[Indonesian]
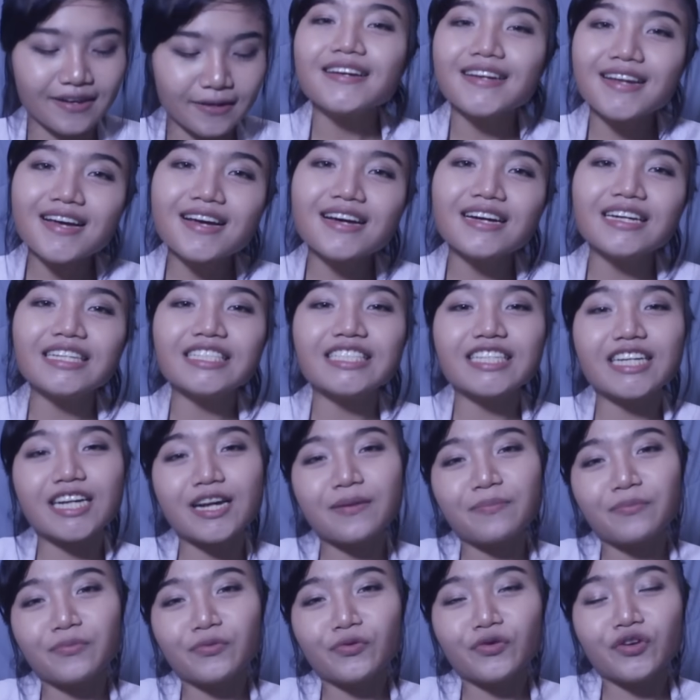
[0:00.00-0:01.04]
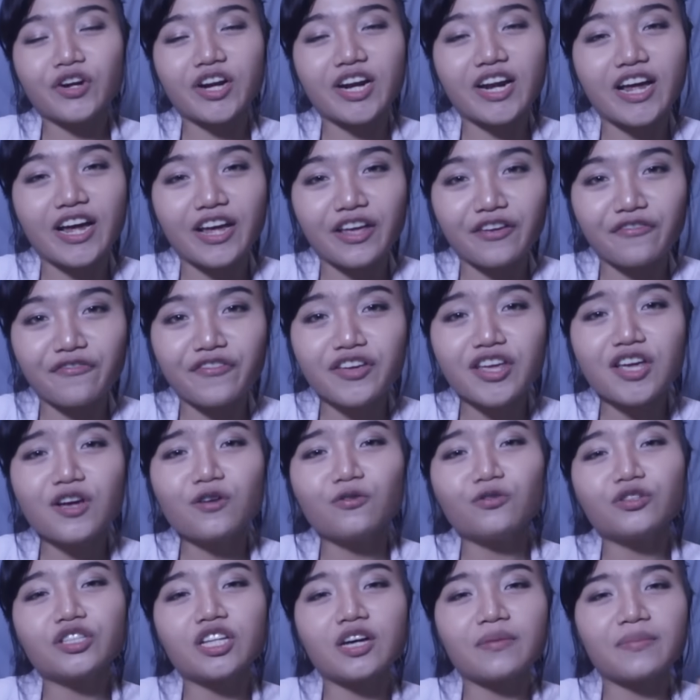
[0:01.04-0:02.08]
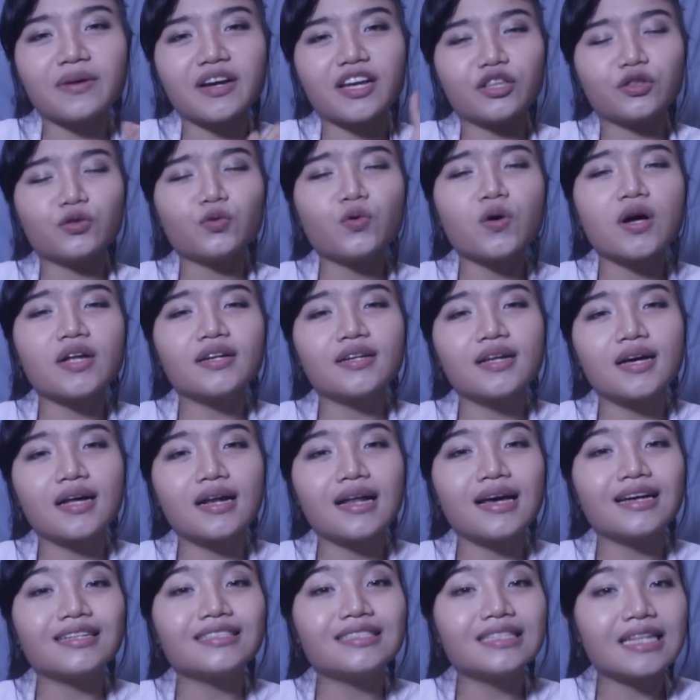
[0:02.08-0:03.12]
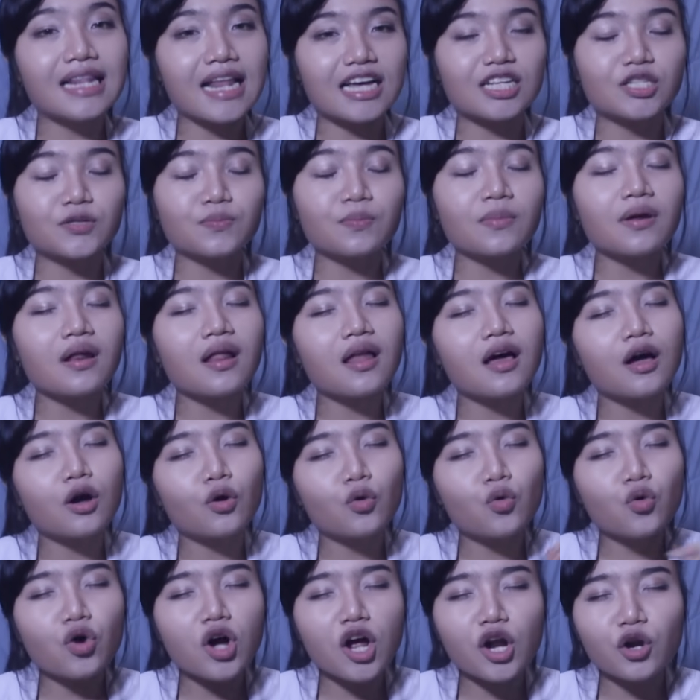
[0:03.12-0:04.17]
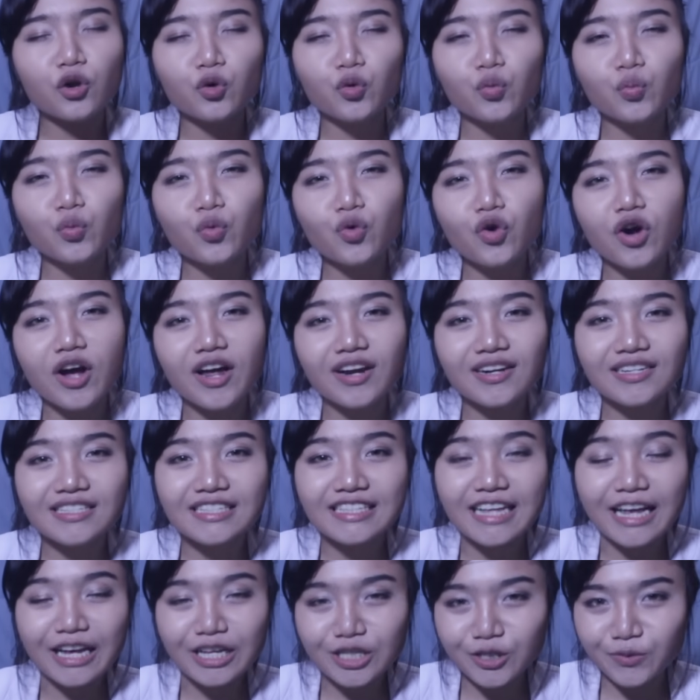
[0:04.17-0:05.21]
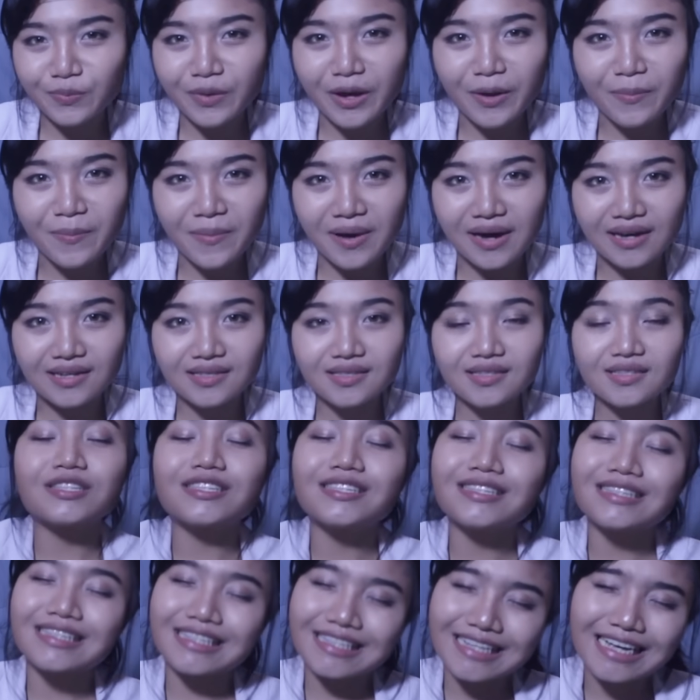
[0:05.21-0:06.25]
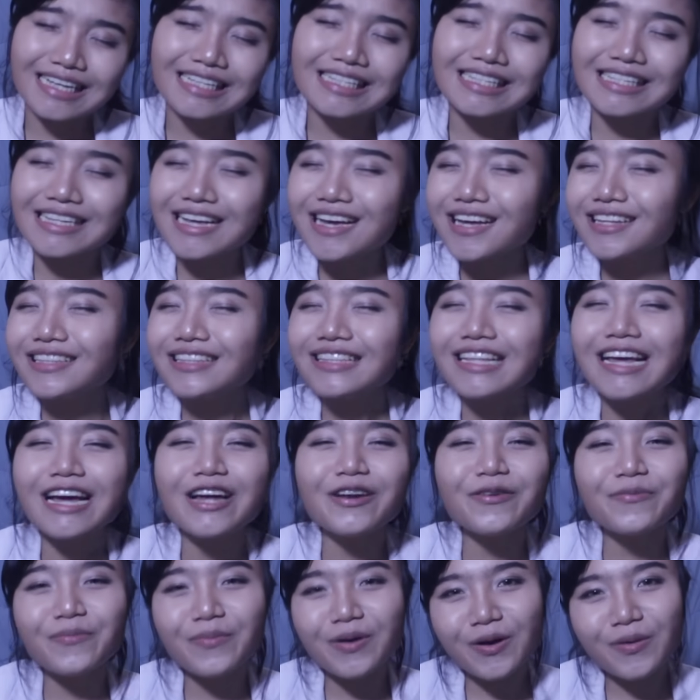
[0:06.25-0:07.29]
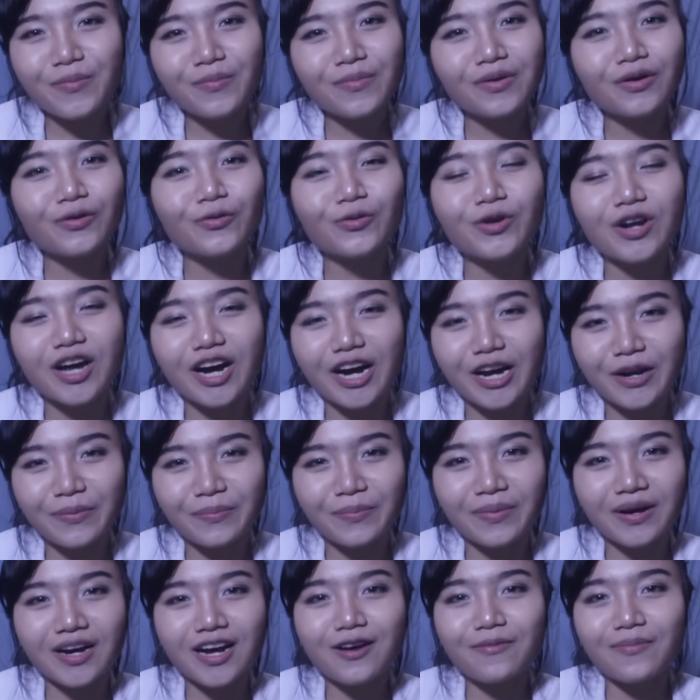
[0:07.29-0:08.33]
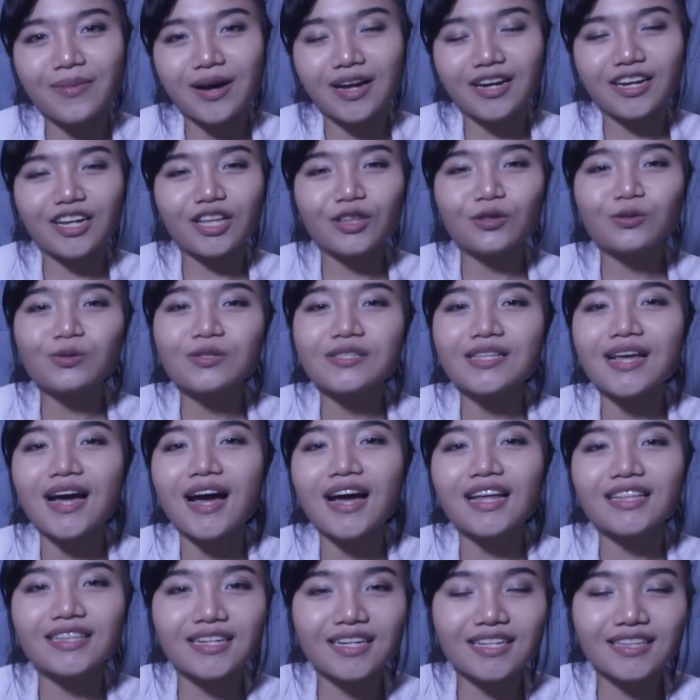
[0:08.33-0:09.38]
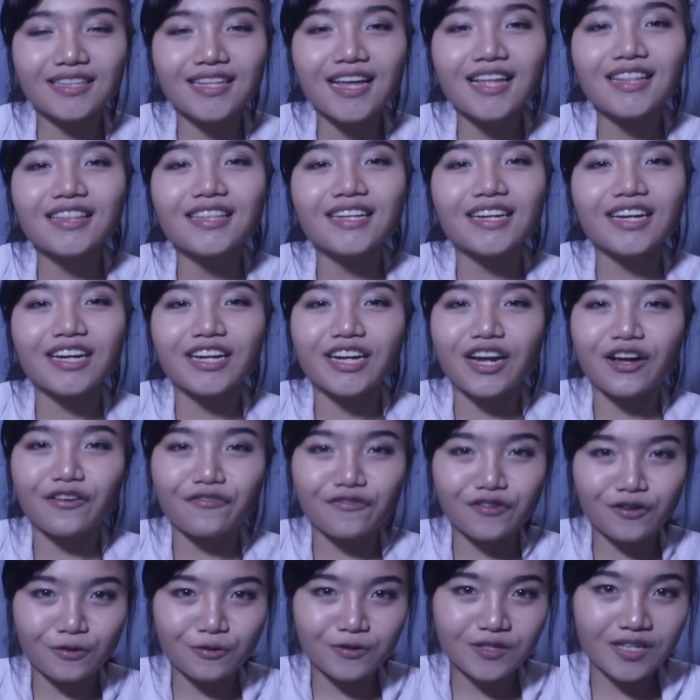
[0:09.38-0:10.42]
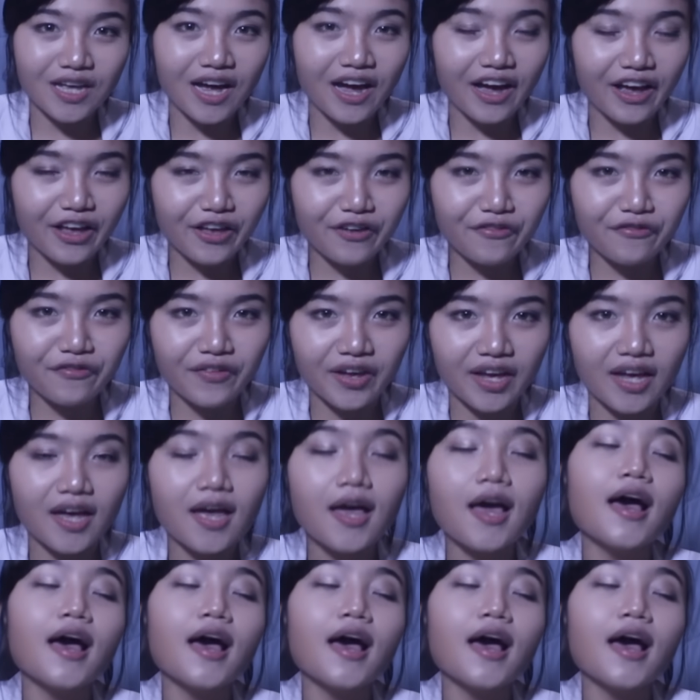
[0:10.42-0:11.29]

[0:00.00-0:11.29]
Nah, cara penurunan HIV yang utama itu adalah jelas melakukan hubungan seks bebas. Seks yang tanpa menggunakan pengaman itu sangat rentan terkena virus HIV.